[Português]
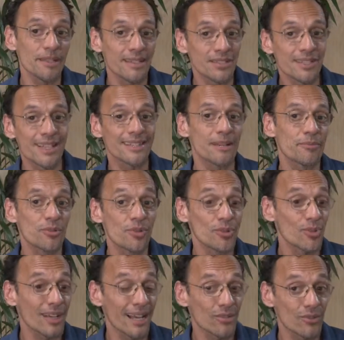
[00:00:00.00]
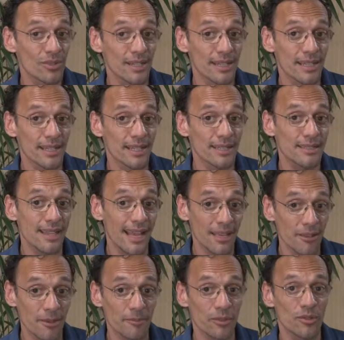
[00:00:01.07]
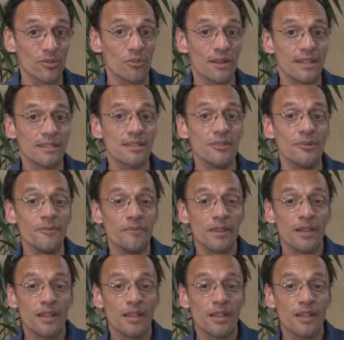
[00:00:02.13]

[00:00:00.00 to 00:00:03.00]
me candidatar para o doutorado é, e sair do Brasil,